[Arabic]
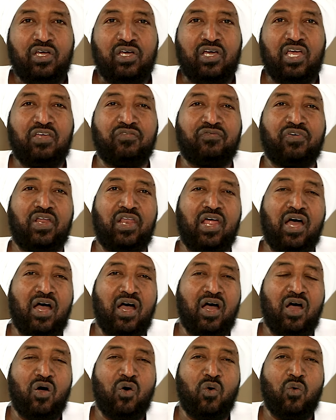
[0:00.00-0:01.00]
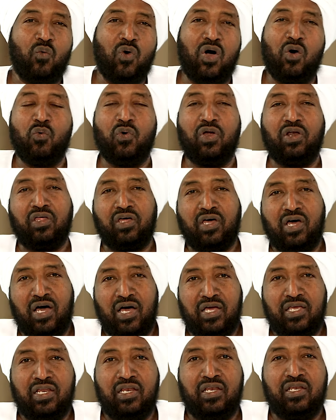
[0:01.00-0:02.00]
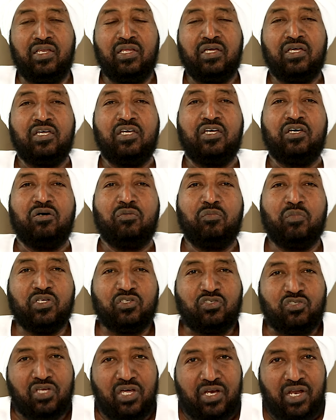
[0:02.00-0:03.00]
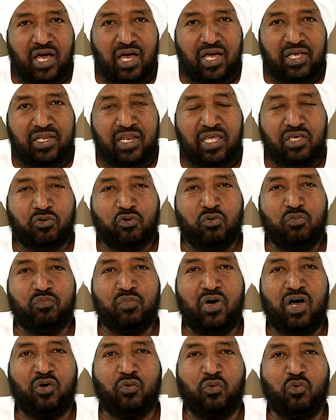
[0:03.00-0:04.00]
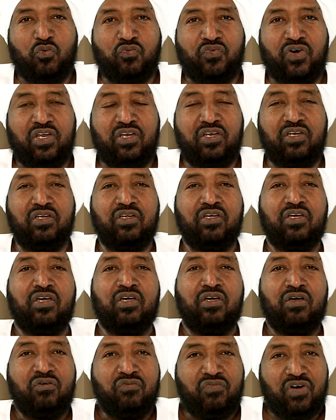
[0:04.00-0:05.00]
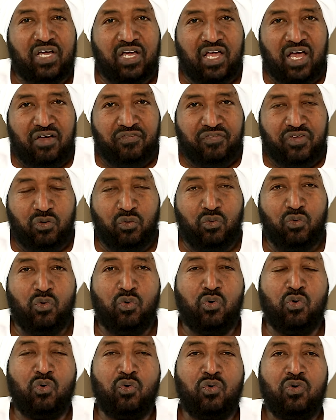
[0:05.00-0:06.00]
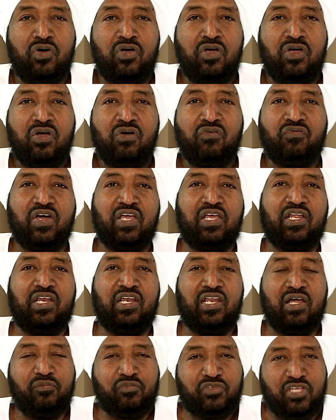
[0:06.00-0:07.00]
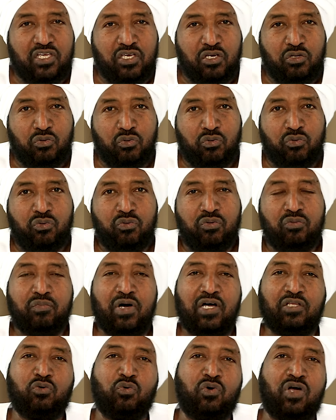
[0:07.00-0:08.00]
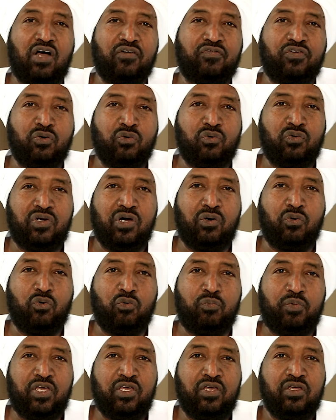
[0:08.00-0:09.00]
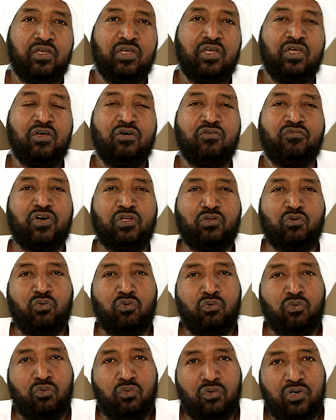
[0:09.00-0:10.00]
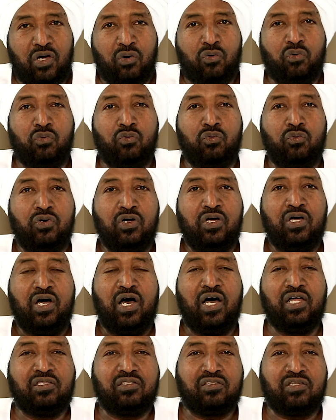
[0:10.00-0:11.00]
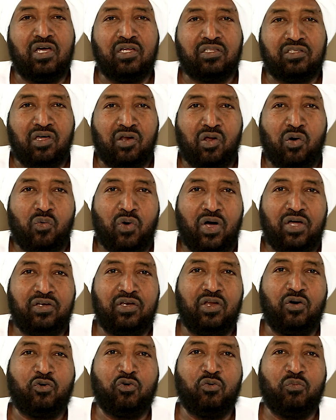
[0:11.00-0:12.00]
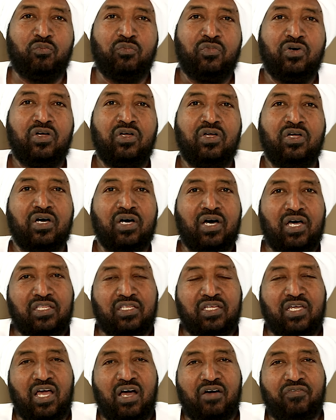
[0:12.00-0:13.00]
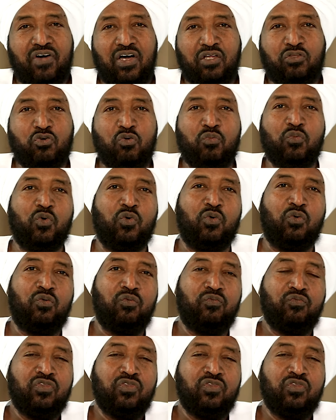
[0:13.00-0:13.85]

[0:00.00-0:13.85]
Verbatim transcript: كيف لا وهو القائل من صنع اليكم معروفا فكافئوه فان لم تجدوا ما تكافئونه به فادعوا له حتى تروا انكم قد كافاتموه